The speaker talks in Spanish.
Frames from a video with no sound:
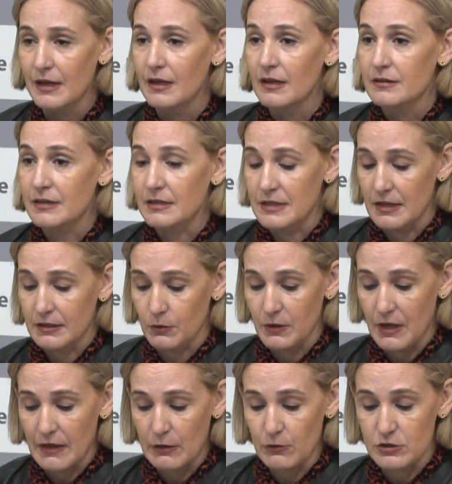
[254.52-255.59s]
Desde
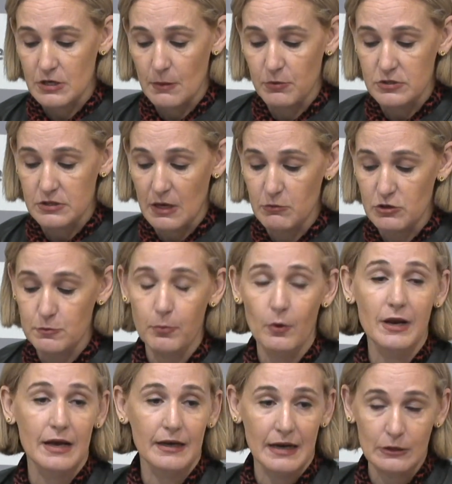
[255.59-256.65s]
Ciudadanos apostamos por
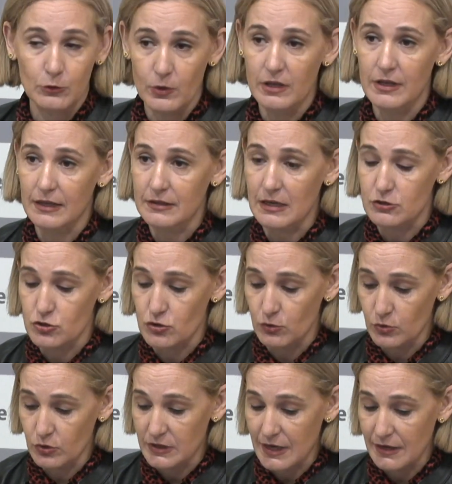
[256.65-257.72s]
la gratuidad
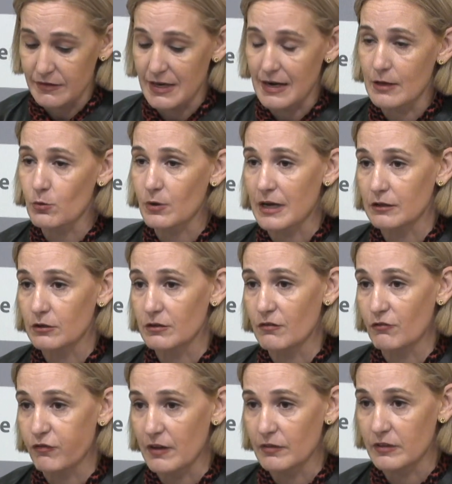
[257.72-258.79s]
absoluta de la educación
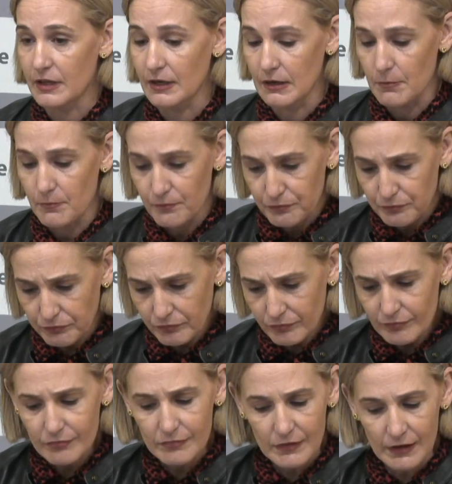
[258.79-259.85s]
infantil
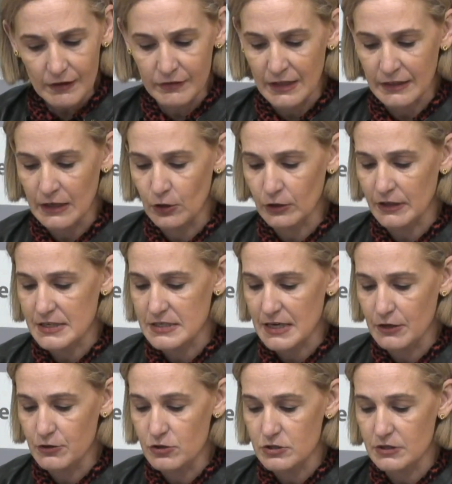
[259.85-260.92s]
de 0 a 3
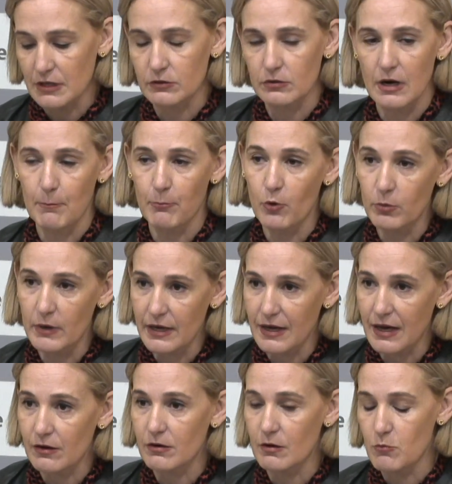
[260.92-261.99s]
años, tanto la
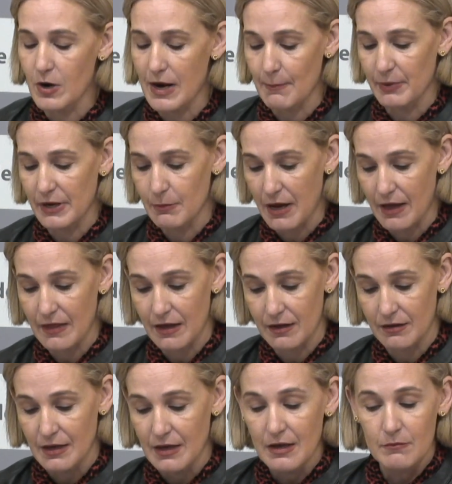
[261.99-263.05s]
pública como la
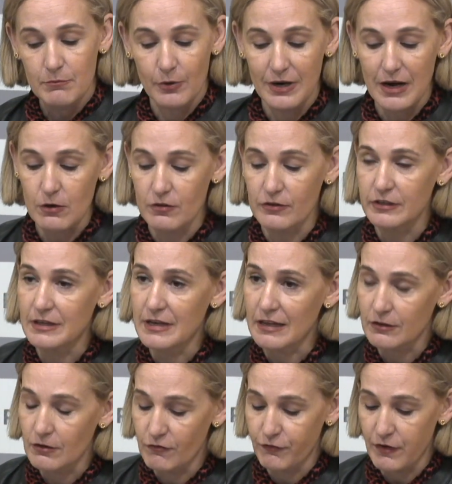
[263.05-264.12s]
privada, por la
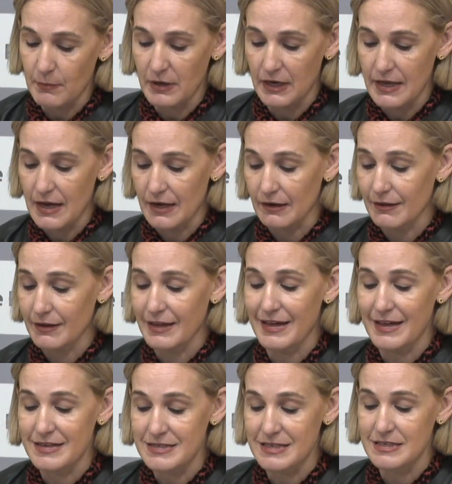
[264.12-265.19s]
conciliación familiar,
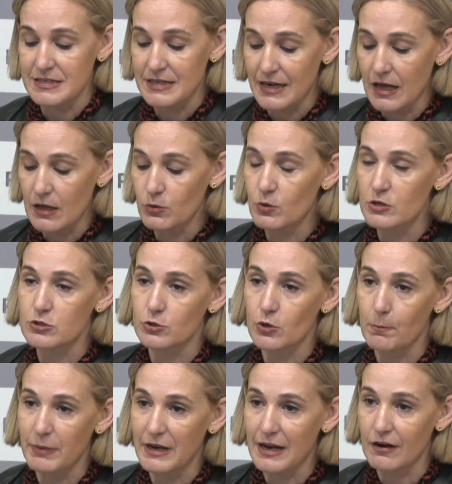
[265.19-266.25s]
que es y será
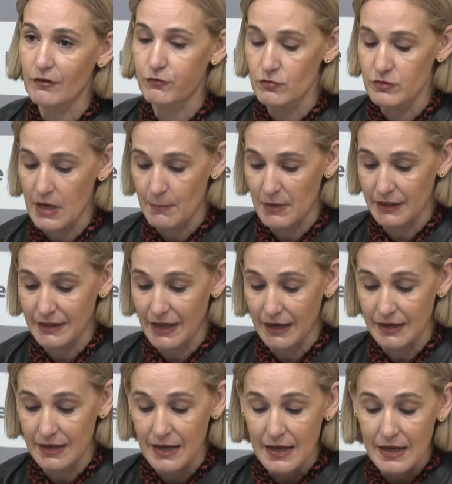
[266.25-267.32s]
nuestro pilar
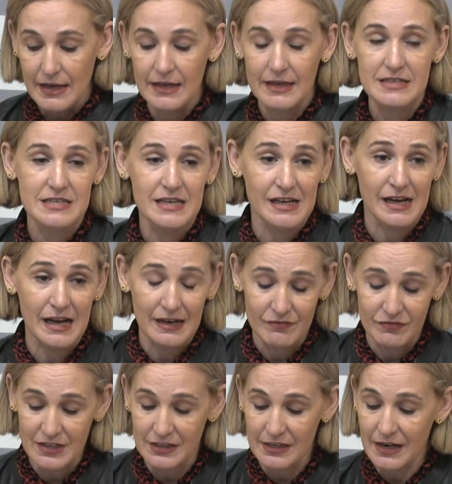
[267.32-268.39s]
fundamental, y que se
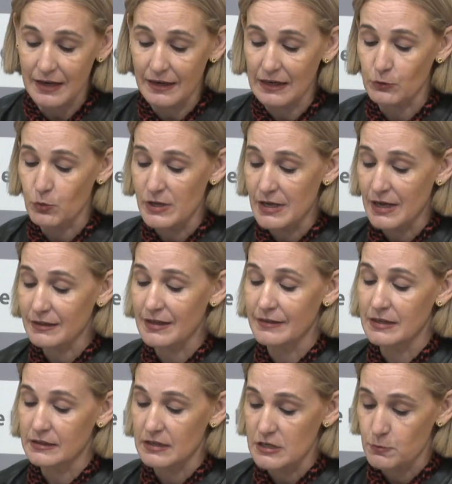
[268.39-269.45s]
garantice la gratuidad en
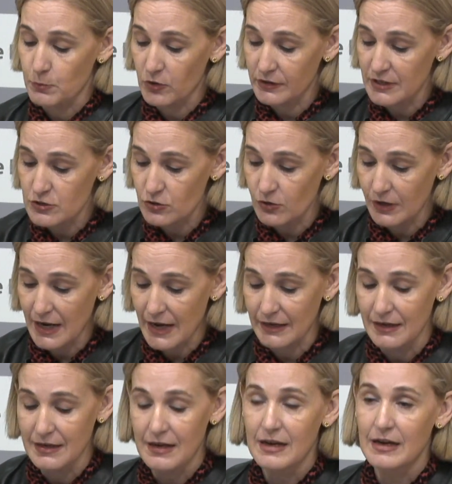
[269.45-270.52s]
el transporte escolar,
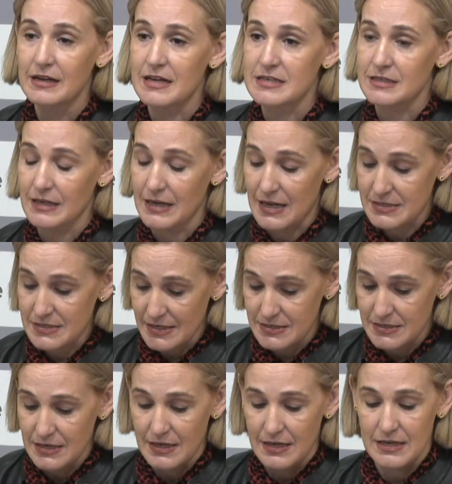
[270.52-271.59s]
las
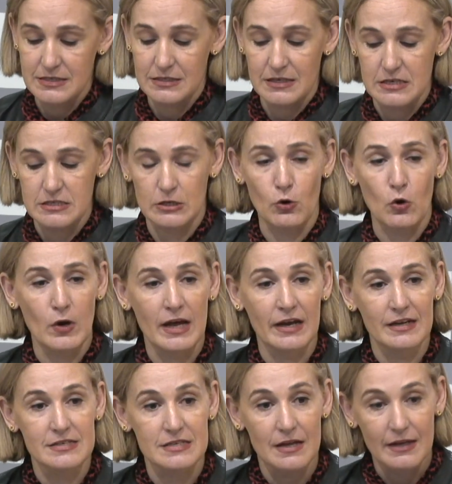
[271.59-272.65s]
clases
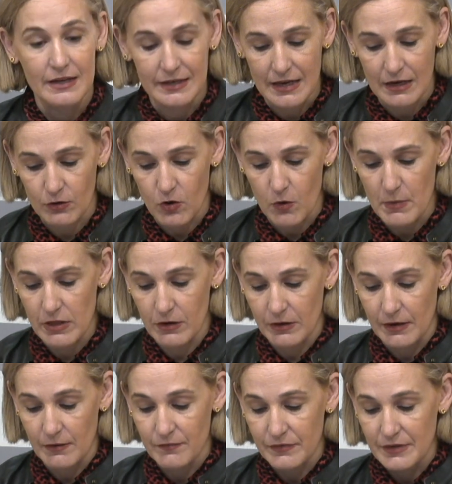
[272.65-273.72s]
extraescolares y el comedor.